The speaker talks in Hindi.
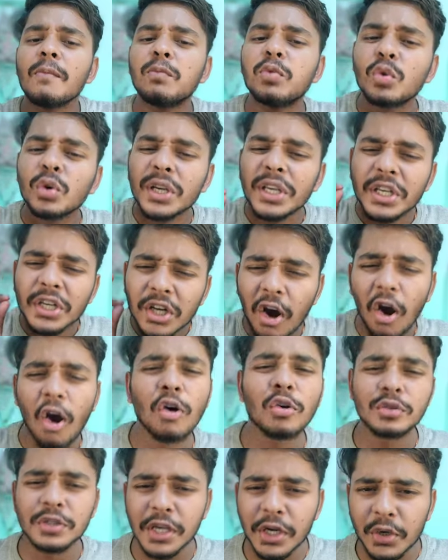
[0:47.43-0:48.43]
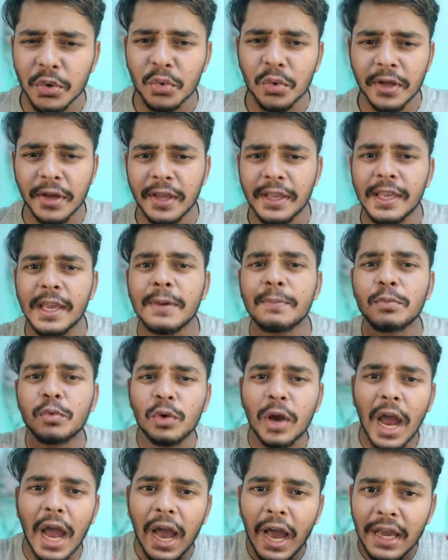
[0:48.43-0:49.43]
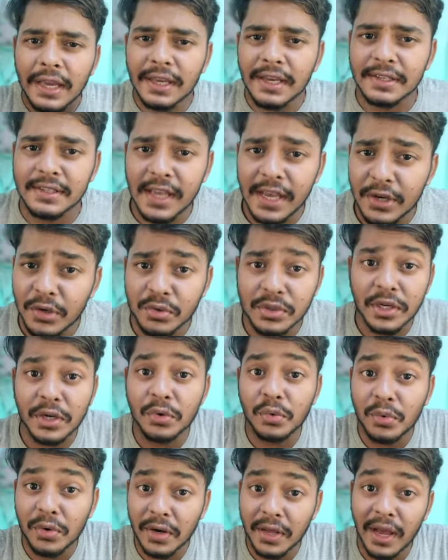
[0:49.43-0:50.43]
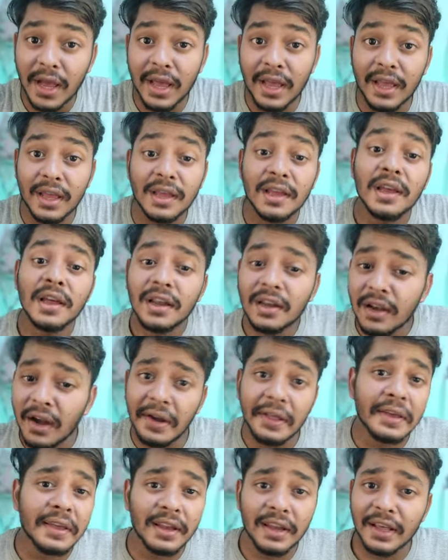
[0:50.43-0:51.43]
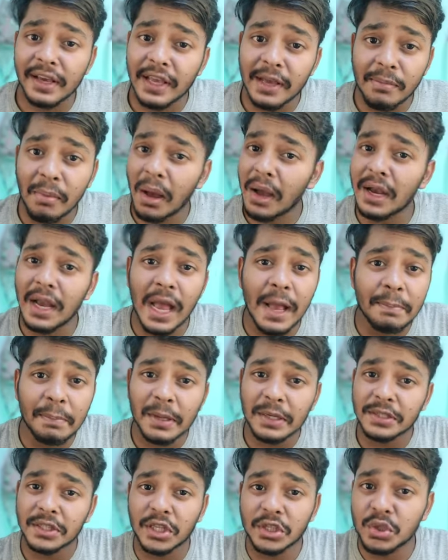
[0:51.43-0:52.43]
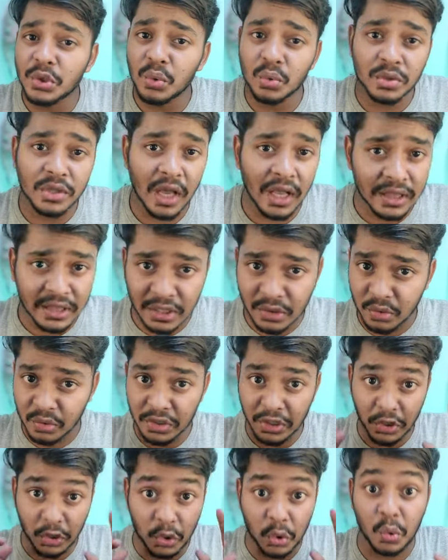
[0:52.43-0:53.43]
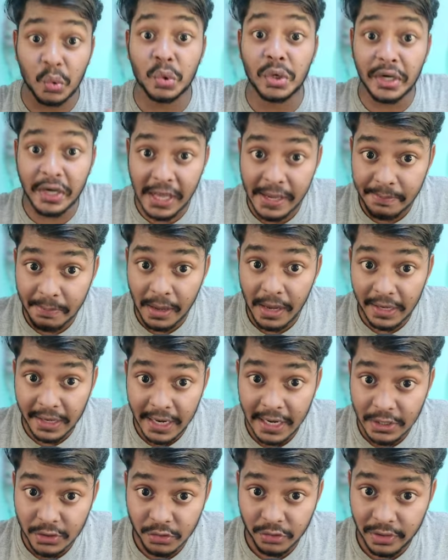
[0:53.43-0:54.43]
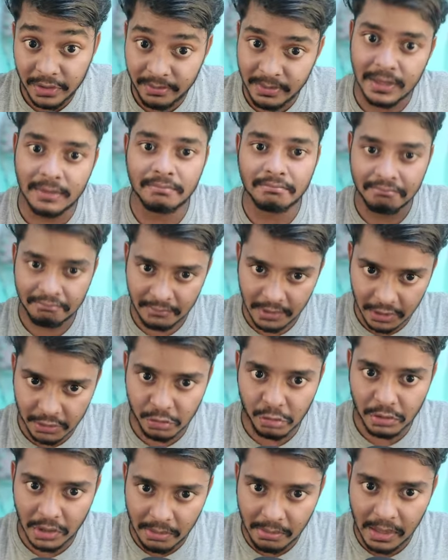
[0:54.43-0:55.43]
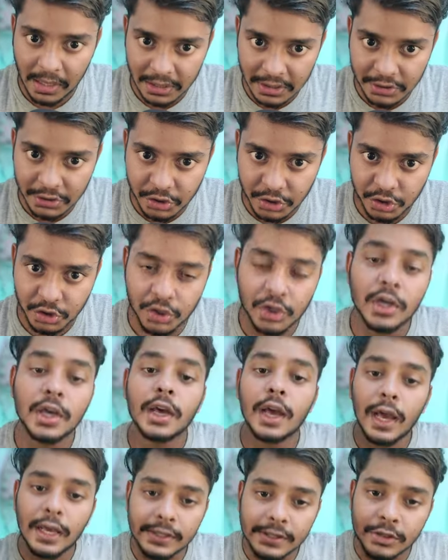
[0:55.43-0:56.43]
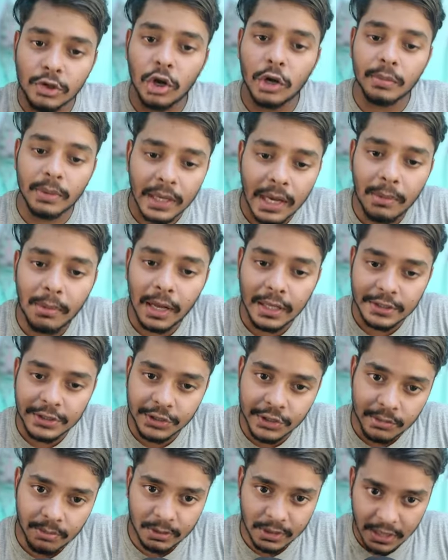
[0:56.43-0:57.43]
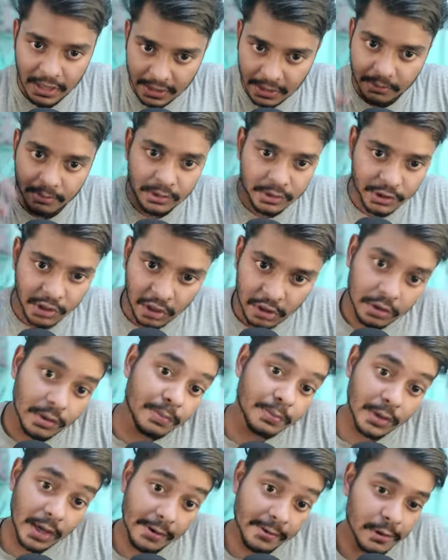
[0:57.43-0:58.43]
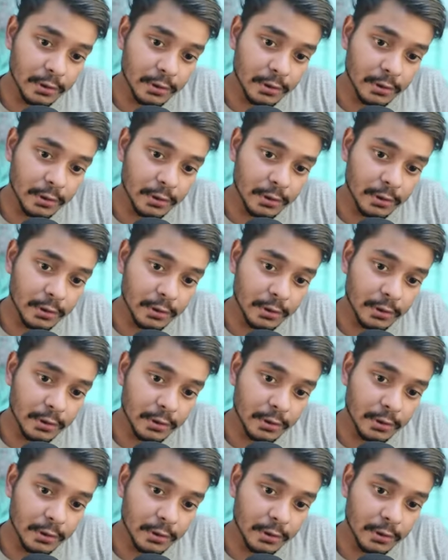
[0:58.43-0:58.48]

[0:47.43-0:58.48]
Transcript: पूरी रॉ उसे ढूंढ रही है पूरा आईएसआई उसे ढूंढ रहा है लड़की लेके भागा है पर दसवीं साल तक उसे ढूंढ नहीं पा रहे हैं एक्चुअली में है तो कमाल ही चीज ऐसी और भी कमाल चीजें बताएंगे बस चैनल सब्सक्राइब